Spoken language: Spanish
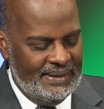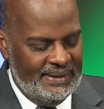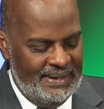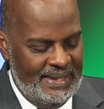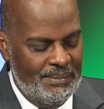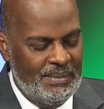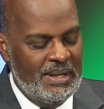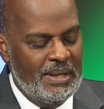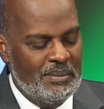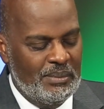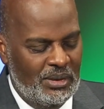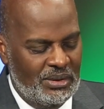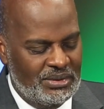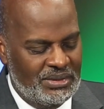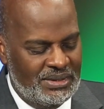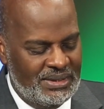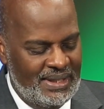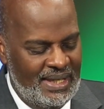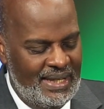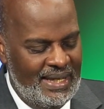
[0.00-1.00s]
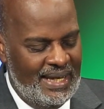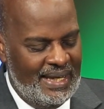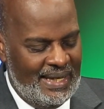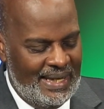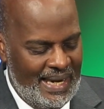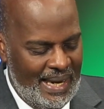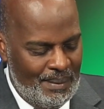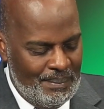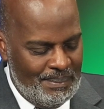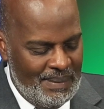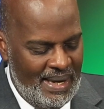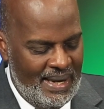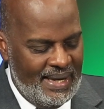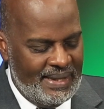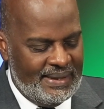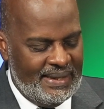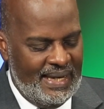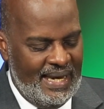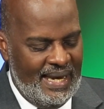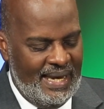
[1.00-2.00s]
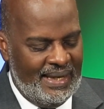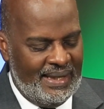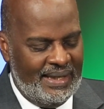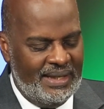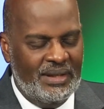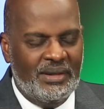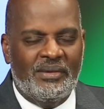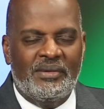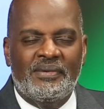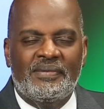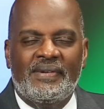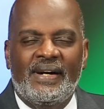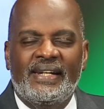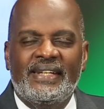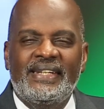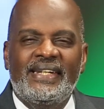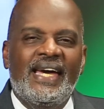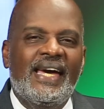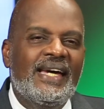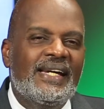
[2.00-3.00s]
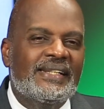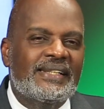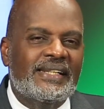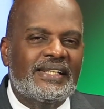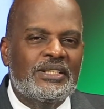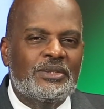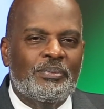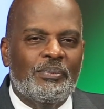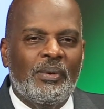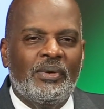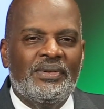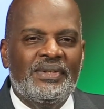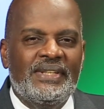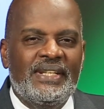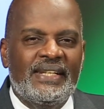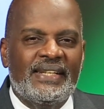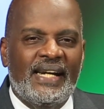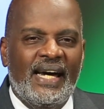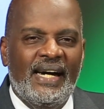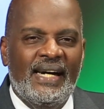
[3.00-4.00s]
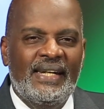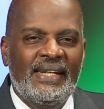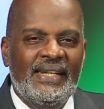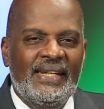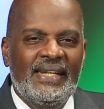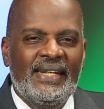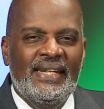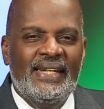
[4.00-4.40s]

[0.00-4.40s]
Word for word: debemos clamar a Jehová y Él responderá